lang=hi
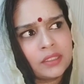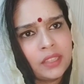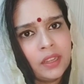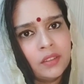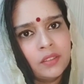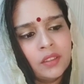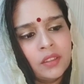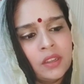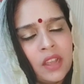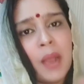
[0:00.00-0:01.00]
है
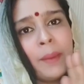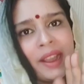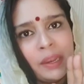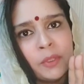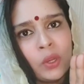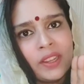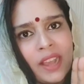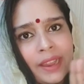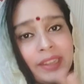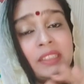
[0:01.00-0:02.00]
हमारे में तो
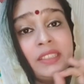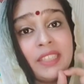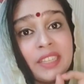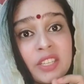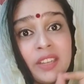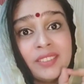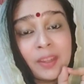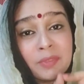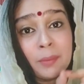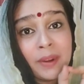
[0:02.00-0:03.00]
लिखा है कि तीज ही
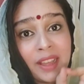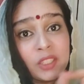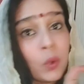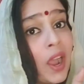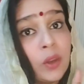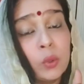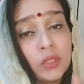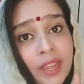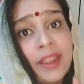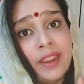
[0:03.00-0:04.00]
सबसे बड़ा त्योहार
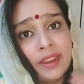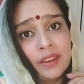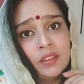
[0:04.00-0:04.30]
होता है